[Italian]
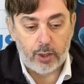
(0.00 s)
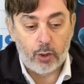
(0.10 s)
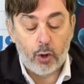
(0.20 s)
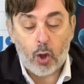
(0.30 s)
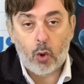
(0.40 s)

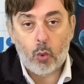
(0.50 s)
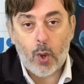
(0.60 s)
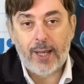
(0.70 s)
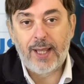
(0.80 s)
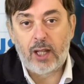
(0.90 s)
non ho
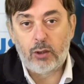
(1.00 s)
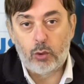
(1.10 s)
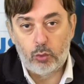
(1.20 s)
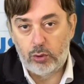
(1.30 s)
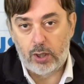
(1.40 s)
guardato
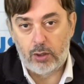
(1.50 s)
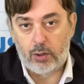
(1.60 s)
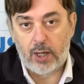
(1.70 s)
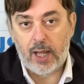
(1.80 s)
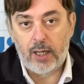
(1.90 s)
un
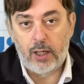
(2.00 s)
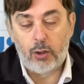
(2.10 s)
telegiornale,